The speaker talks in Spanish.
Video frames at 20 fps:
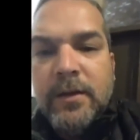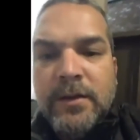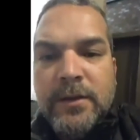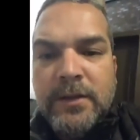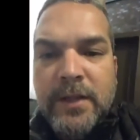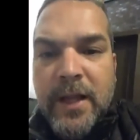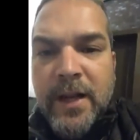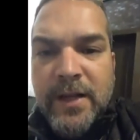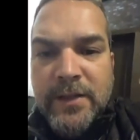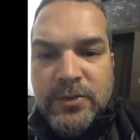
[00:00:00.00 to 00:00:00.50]

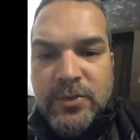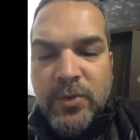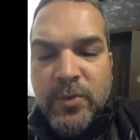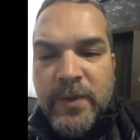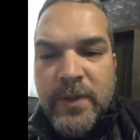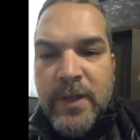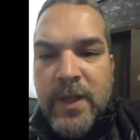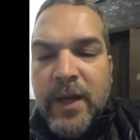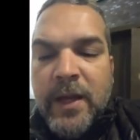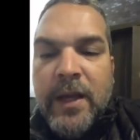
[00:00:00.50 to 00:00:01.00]
tiene en su
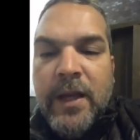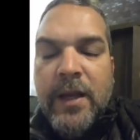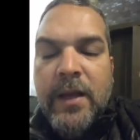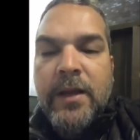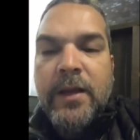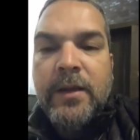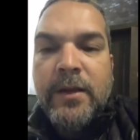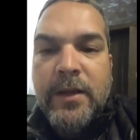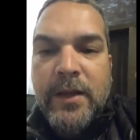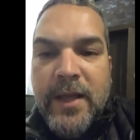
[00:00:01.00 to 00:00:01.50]
vida
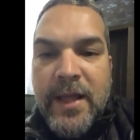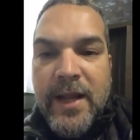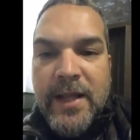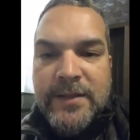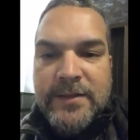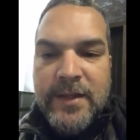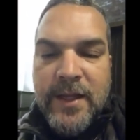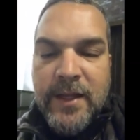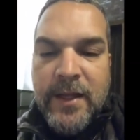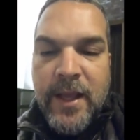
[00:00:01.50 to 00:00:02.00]
que quiere
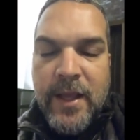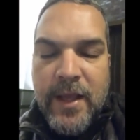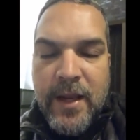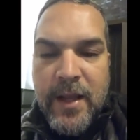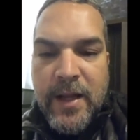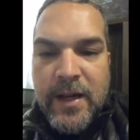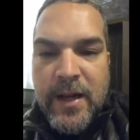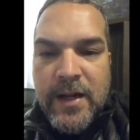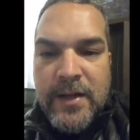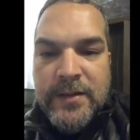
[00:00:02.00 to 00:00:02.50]
hacer, que
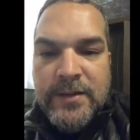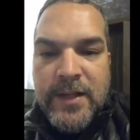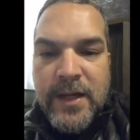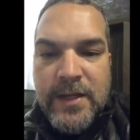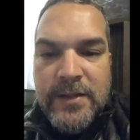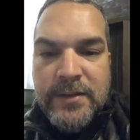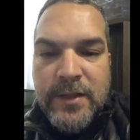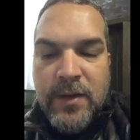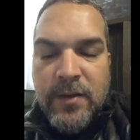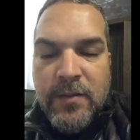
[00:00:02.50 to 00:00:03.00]
quiere realizar
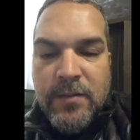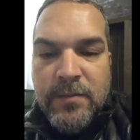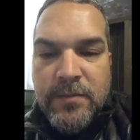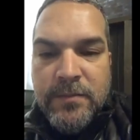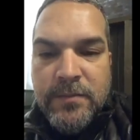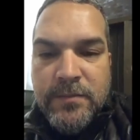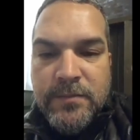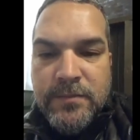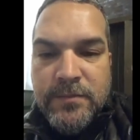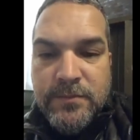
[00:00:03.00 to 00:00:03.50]
y se nos,
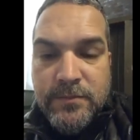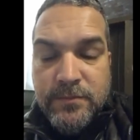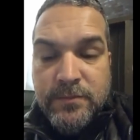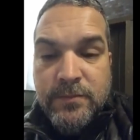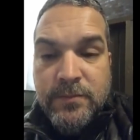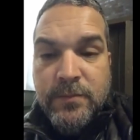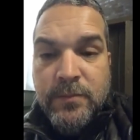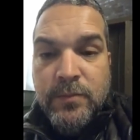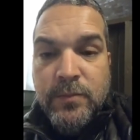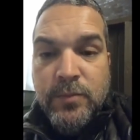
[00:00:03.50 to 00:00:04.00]

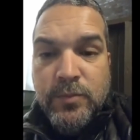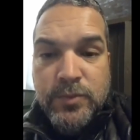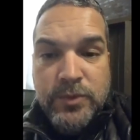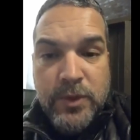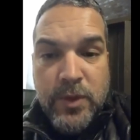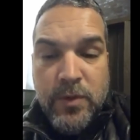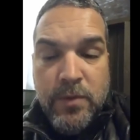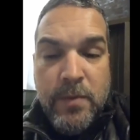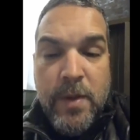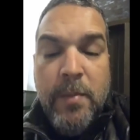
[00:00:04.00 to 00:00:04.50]

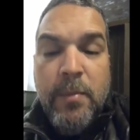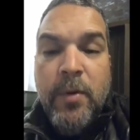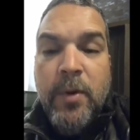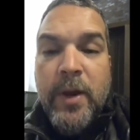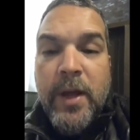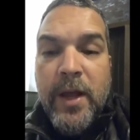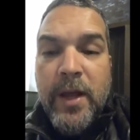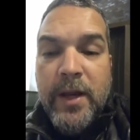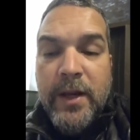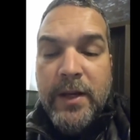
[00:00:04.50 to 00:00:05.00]
se nos van
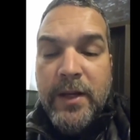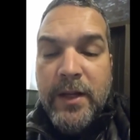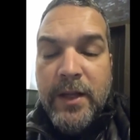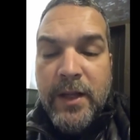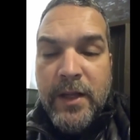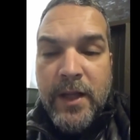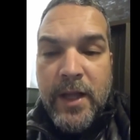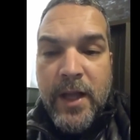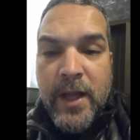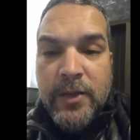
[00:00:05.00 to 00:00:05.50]
porque
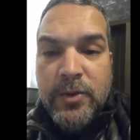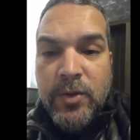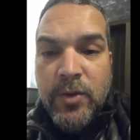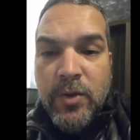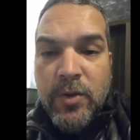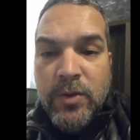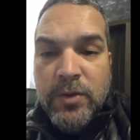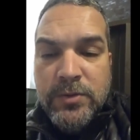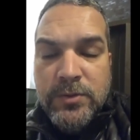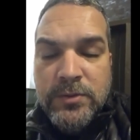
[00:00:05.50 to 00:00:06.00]
es a
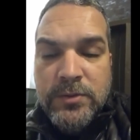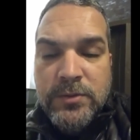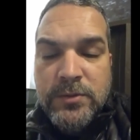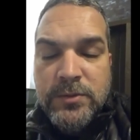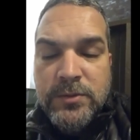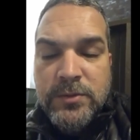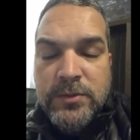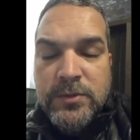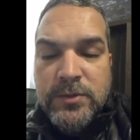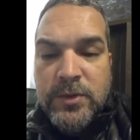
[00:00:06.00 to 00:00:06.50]
todos,
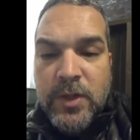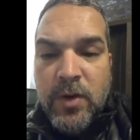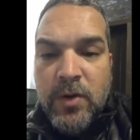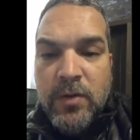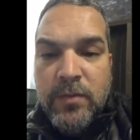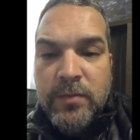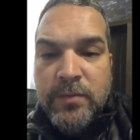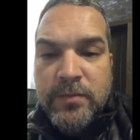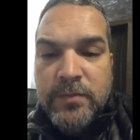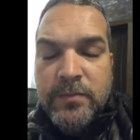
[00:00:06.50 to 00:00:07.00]
se
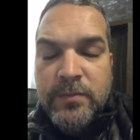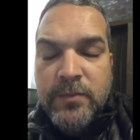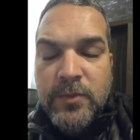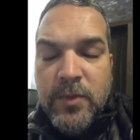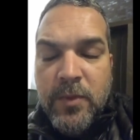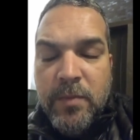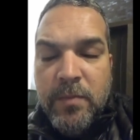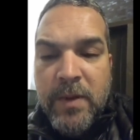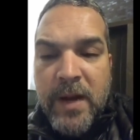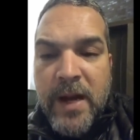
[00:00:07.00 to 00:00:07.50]

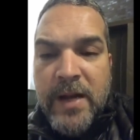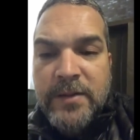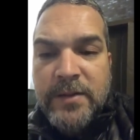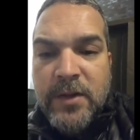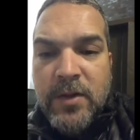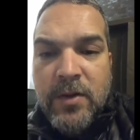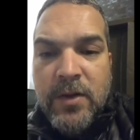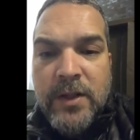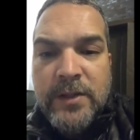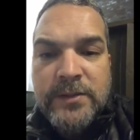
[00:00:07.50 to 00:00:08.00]
los planes
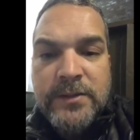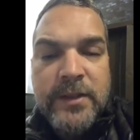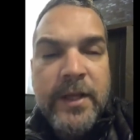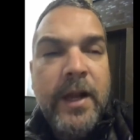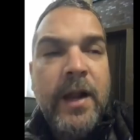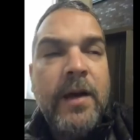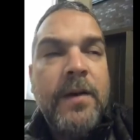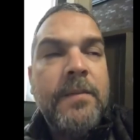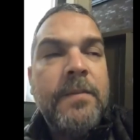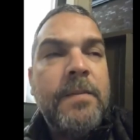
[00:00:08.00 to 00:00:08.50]
se nos
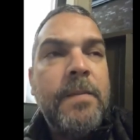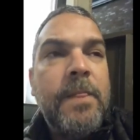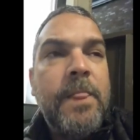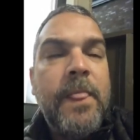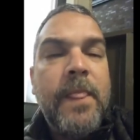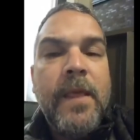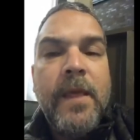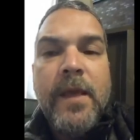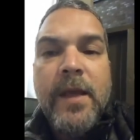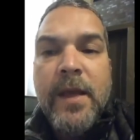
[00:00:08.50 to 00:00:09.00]
cancelan.
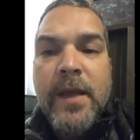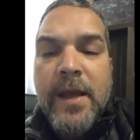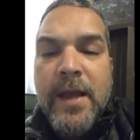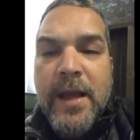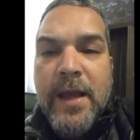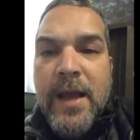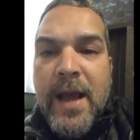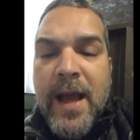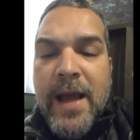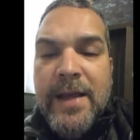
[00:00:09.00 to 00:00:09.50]

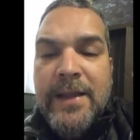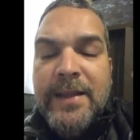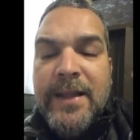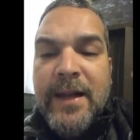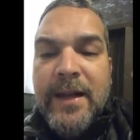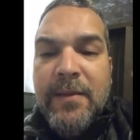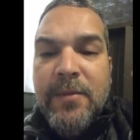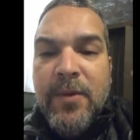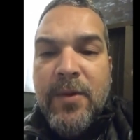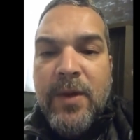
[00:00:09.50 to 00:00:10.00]
Ahí
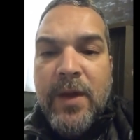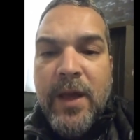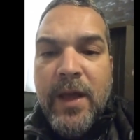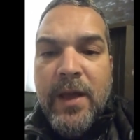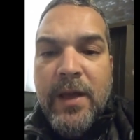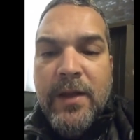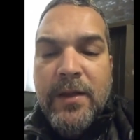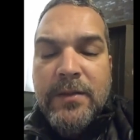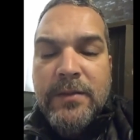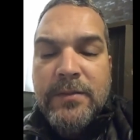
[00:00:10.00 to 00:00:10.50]
tenemos
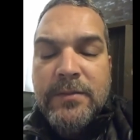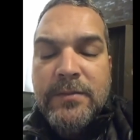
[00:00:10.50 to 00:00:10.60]
que